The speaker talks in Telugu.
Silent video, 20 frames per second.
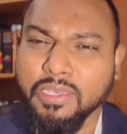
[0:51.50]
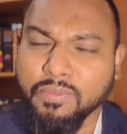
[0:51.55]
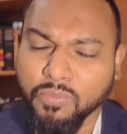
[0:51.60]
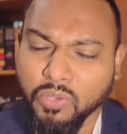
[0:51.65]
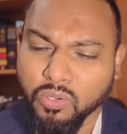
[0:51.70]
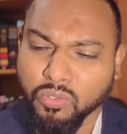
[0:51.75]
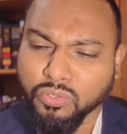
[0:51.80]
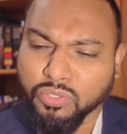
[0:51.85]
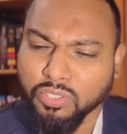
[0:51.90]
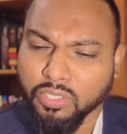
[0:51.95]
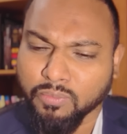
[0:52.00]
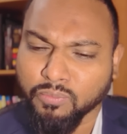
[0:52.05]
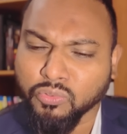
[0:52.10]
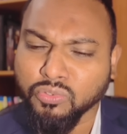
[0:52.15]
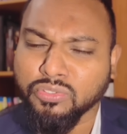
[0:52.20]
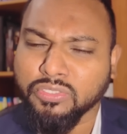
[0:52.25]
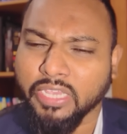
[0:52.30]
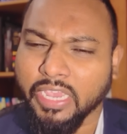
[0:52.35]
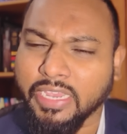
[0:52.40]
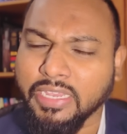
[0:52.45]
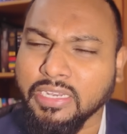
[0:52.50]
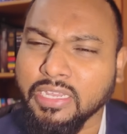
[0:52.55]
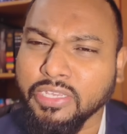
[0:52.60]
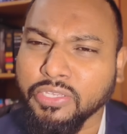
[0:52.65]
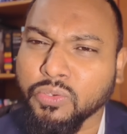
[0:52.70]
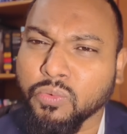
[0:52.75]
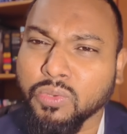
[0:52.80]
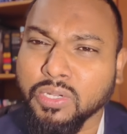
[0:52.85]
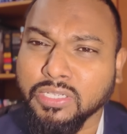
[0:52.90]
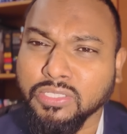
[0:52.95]
ఏం అవసరము చైనా
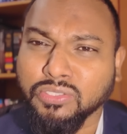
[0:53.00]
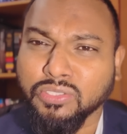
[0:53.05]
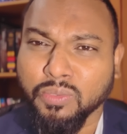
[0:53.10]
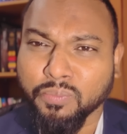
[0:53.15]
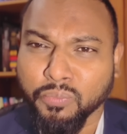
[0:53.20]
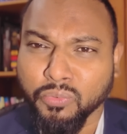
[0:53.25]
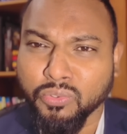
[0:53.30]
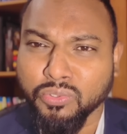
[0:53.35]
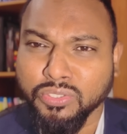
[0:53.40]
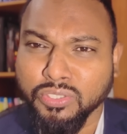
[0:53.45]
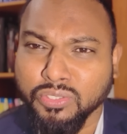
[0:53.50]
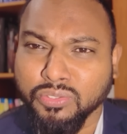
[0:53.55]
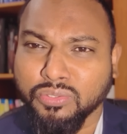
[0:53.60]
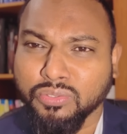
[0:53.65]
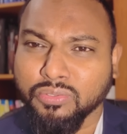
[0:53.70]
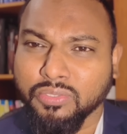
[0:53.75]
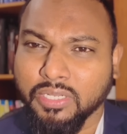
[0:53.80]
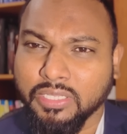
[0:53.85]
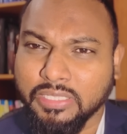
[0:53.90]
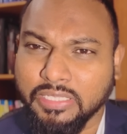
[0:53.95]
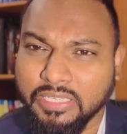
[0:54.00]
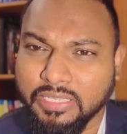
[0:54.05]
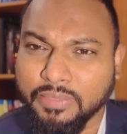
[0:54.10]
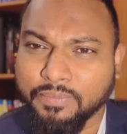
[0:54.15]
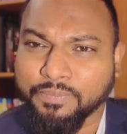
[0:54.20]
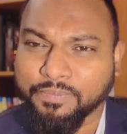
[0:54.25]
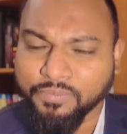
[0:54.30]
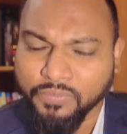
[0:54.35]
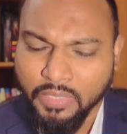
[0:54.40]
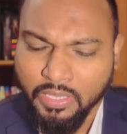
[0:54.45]
ఎవరికి సపోర్ట్ చేస్తున్నది
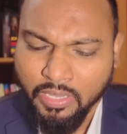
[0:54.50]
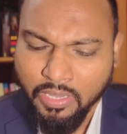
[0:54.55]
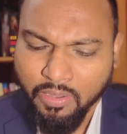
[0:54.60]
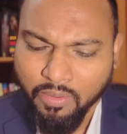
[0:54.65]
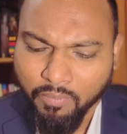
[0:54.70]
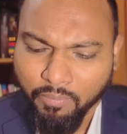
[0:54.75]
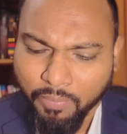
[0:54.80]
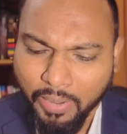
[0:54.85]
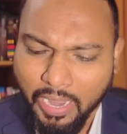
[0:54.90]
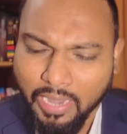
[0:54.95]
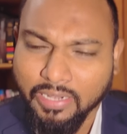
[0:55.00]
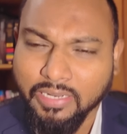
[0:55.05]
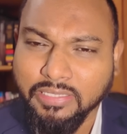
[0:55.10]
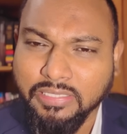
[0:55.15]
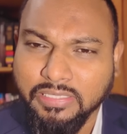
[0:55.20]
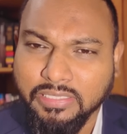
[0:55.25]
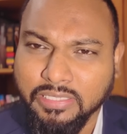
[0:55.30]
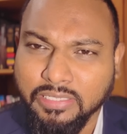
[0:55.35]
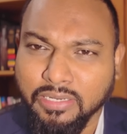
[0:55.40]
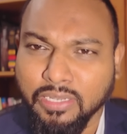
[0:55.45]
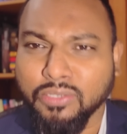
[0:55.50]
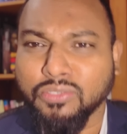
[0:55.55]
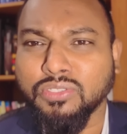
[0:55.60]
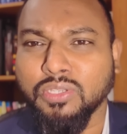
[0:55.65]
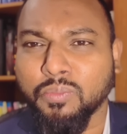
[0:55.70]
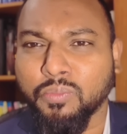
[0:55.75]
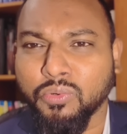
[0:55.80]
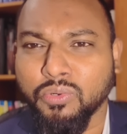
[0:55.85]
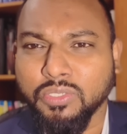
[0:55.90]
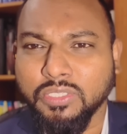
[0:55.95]
పాలస్తీనాకు
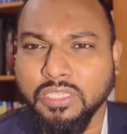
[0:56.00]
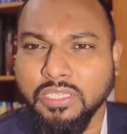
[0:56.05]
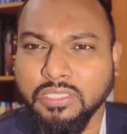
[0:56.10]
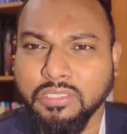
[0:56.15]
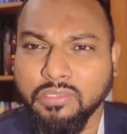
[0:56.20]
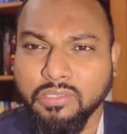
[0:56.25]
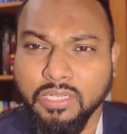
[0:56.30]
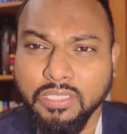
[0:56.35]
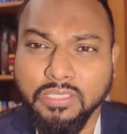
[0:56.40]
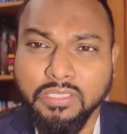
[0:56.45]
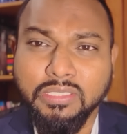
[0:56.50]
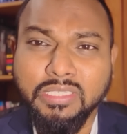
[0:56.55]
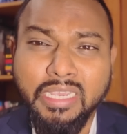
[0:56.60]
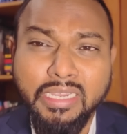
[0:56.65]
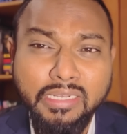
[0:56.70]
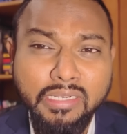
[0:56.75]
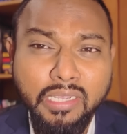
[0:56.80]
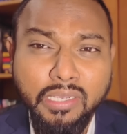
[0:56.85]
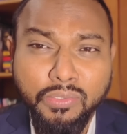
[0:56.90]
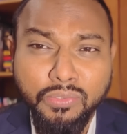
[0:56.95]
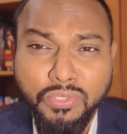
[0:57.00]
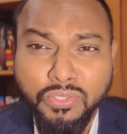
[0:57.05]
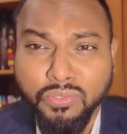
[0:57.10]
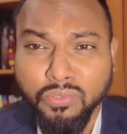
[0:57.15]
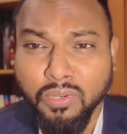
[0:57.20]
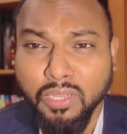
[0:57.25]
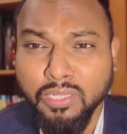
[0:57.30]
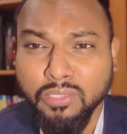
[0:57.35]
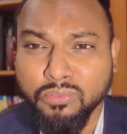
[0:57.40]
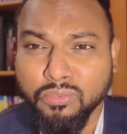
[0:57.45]
సపోర్ట్ చేస్తున్నది చైనాకు
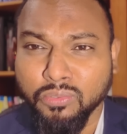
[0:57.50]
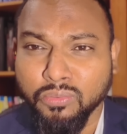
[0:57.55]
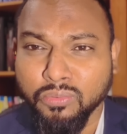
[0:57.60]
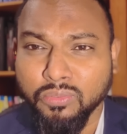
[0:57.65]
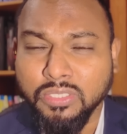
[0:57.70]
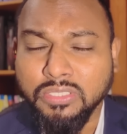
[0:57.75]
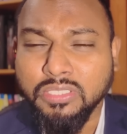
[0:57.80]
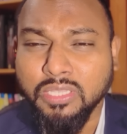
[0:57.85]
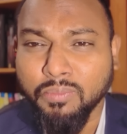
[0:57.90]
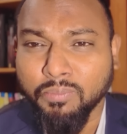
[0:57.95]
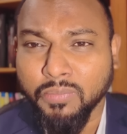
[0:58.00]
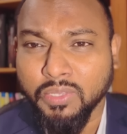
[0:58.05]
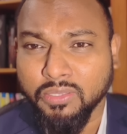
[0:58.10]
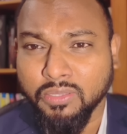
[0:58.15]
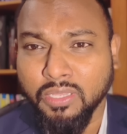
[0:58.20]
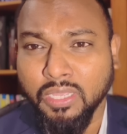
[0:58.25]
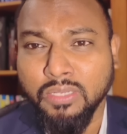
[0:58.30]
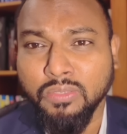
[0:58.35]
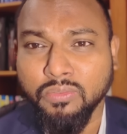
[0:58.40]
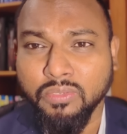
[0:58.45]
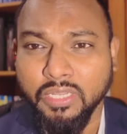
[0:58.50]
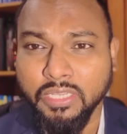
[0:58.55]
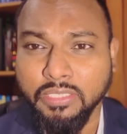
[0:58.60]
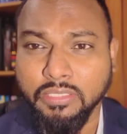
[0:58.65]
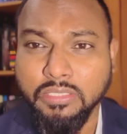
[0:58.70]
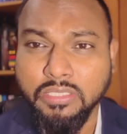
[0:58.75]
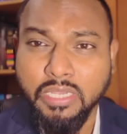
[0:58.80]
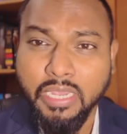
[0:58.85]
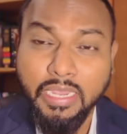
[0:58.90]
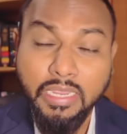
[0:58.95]
ఇజ్రాయెల్తో కూడా సంబంధాలు ఉన్నాయి
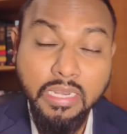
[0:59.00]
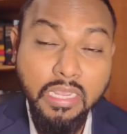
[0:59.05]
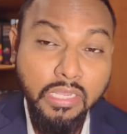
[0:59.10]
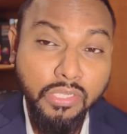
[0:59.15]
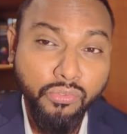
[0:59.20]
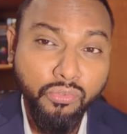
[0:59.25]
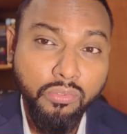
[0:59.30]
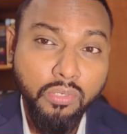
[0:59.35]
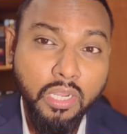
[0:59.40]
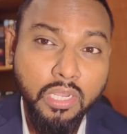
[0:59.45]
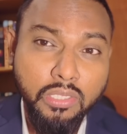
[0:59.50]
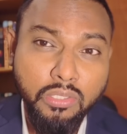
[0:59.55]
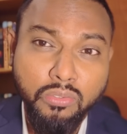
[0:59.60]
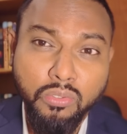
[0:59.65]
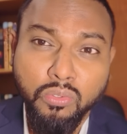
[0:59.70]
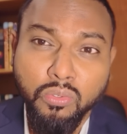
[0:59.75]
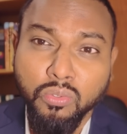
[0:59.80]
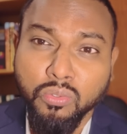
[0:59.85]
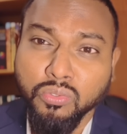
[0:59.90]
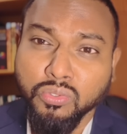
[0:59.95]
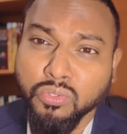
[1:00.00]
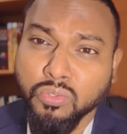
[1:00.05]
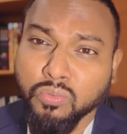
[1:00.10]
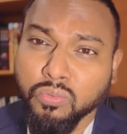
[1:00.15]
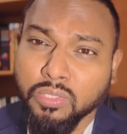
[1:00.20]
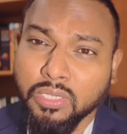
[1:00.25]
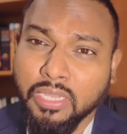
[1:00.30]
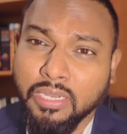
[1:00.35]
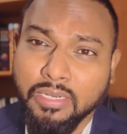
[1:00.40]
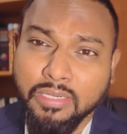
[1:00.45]
చైనా ఇజ్రాయెల్తో క్లోజ్గా
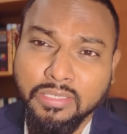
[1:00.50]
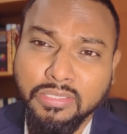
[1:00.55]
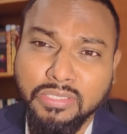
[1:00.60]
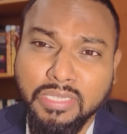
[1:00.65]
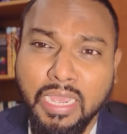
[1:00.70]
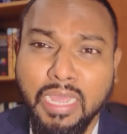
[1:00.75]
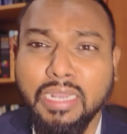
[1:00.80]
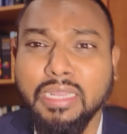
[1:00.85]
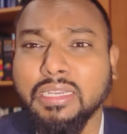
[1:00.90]
ఉండాలని చాలా